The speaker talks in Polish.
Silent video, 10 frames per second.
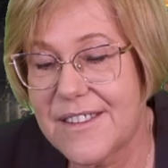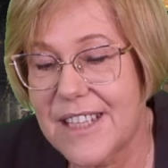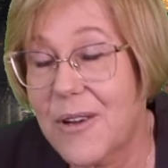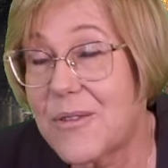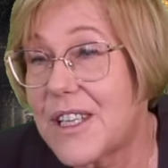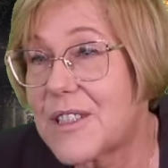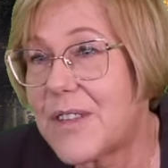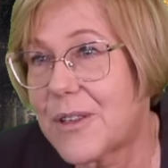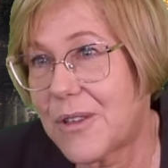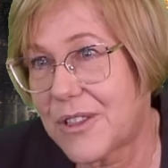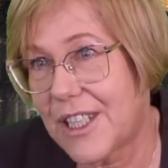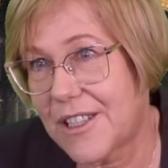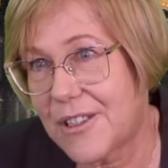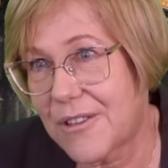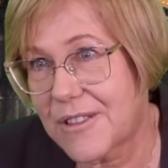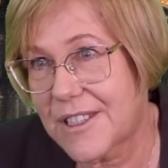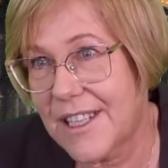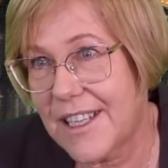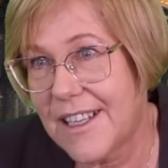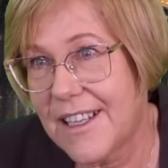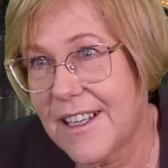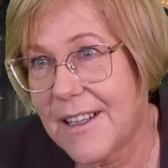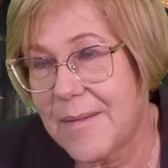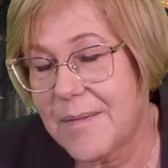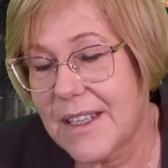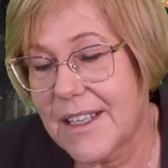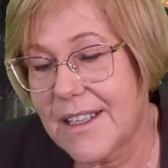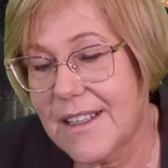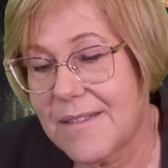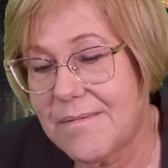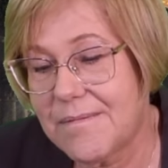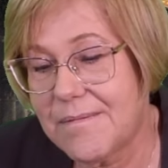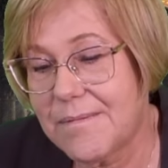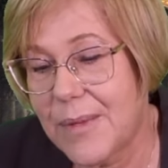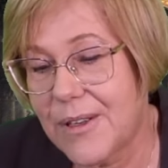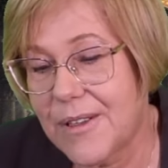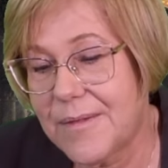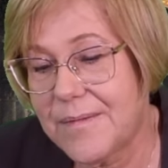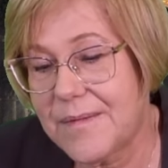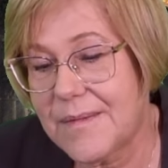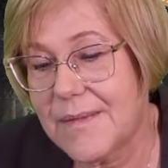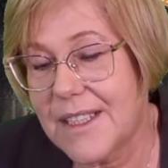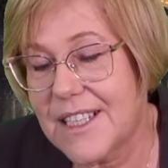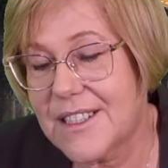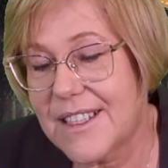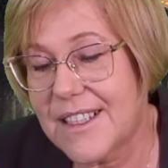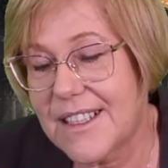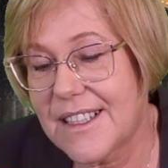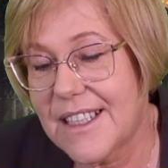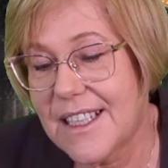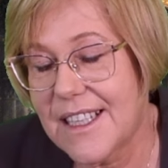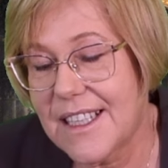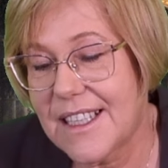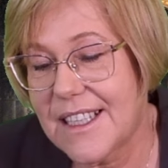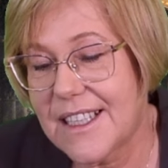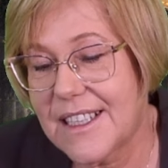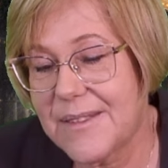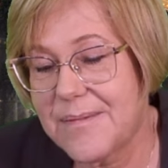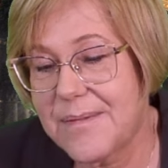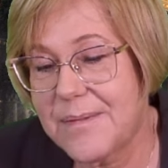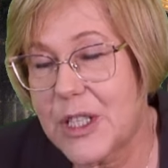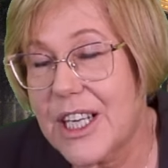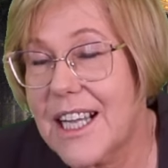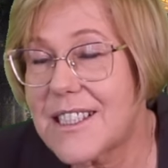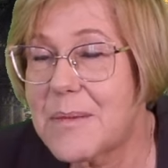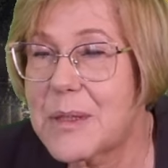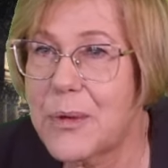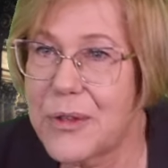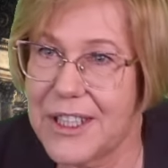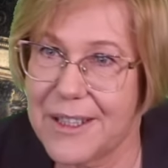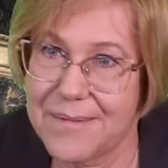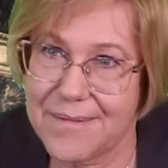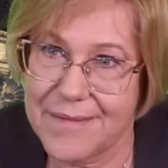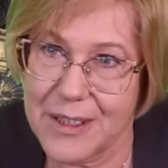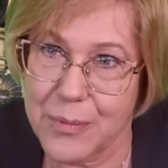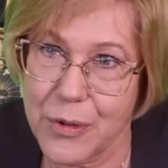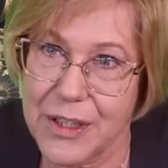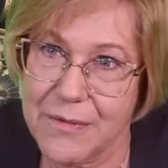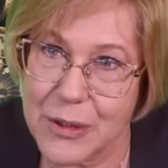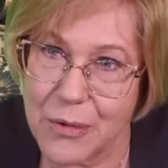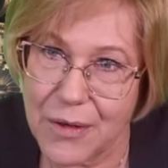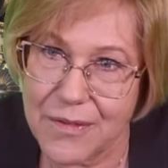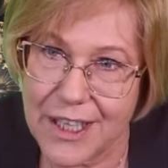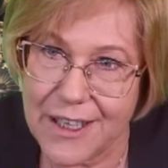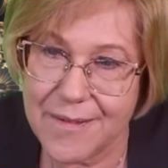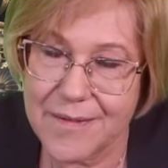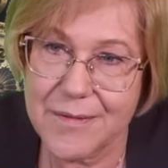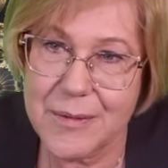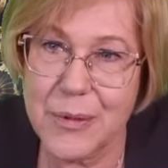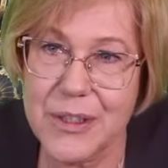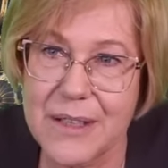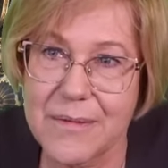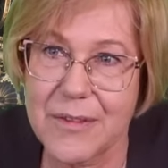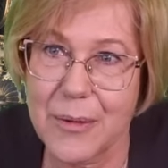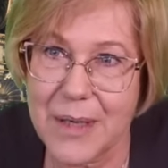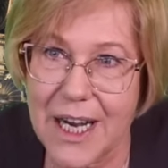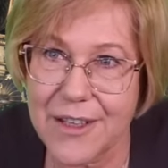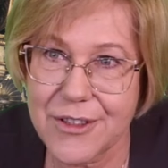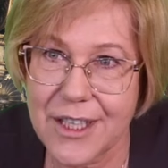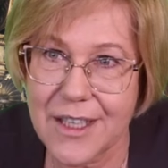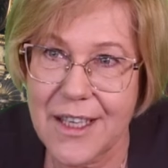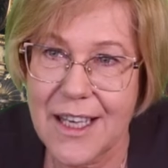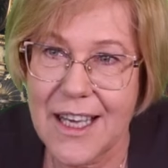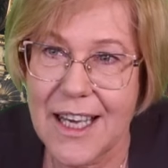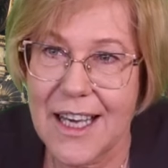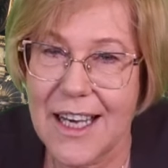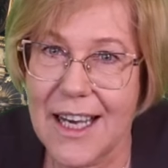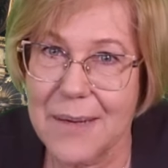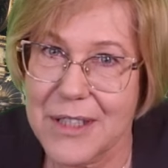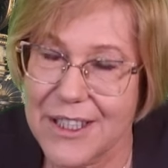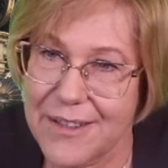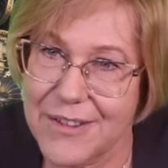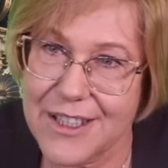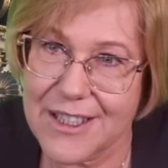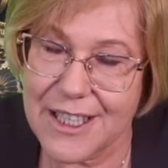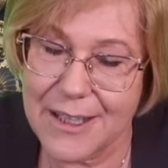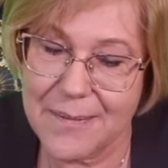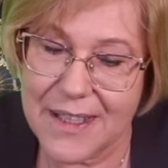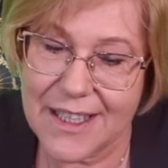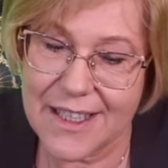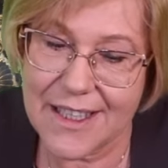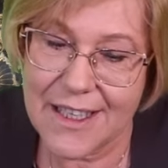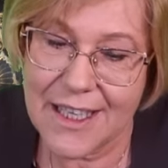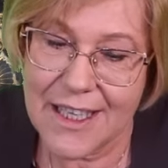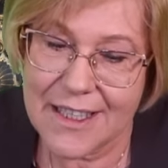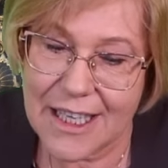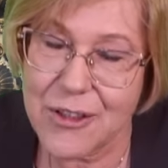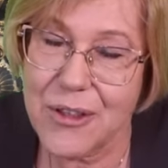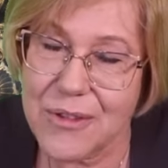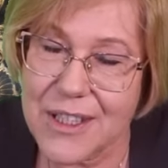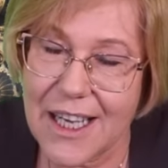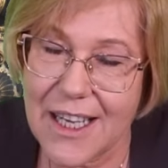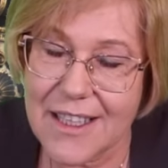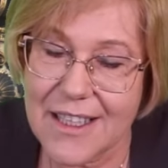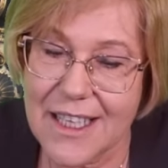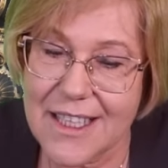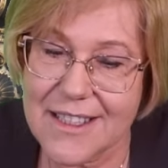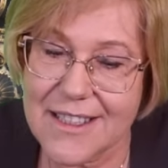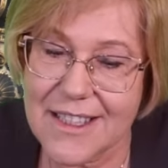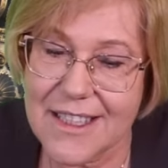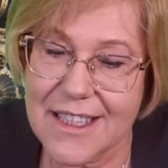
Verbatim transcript: taką niezwykłość tej książce, bo jest przekazem spójnym, spójnym w słowie, spójnym w obrazie, a przede wszystkim ta książka jest